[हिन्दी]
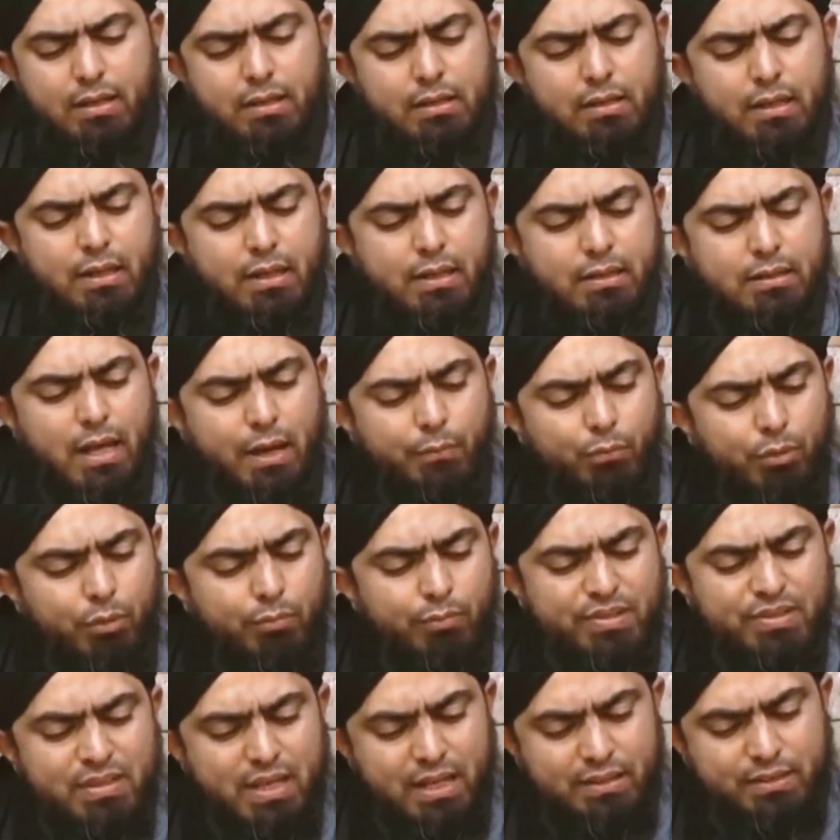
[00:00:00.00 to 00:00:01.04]
ये किताबुल
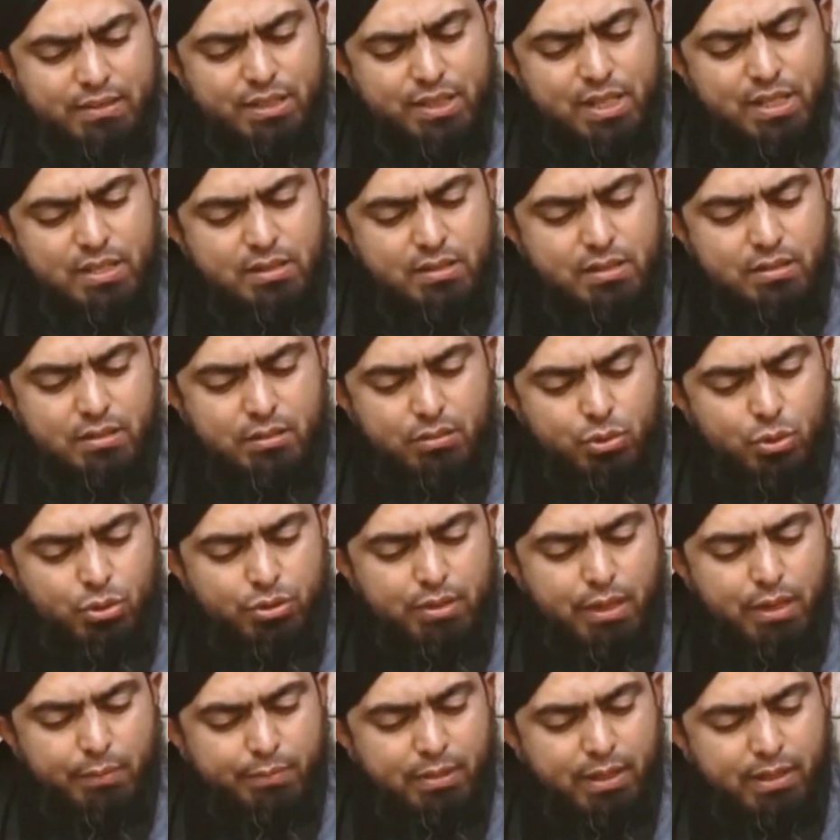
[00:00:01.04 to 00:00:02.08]
मसाजिद जो
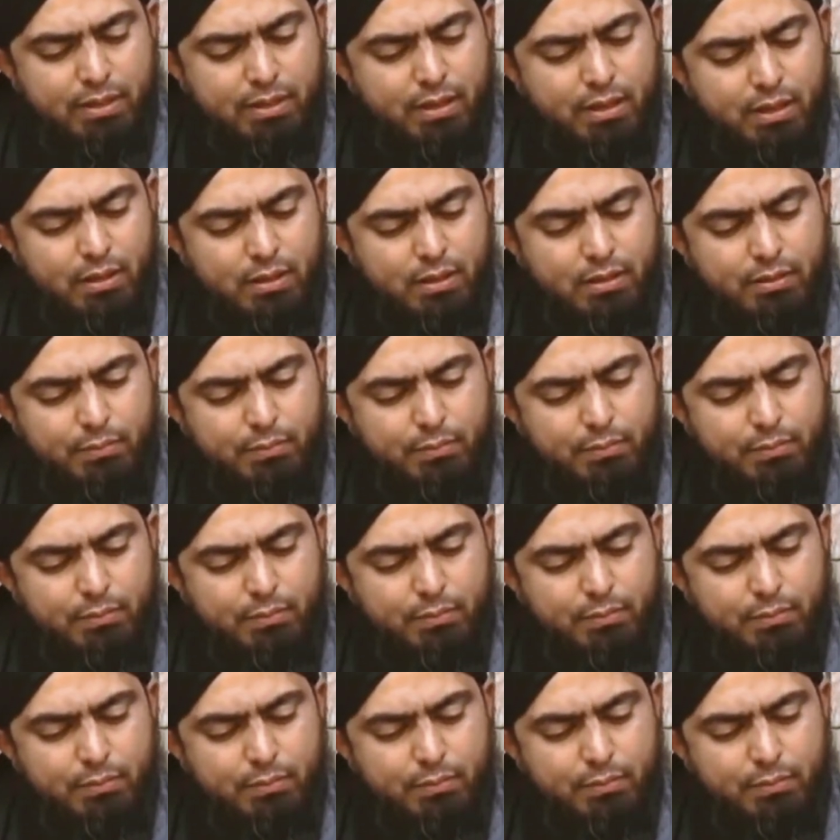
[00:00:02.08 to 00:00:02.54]
चैप्टर है ना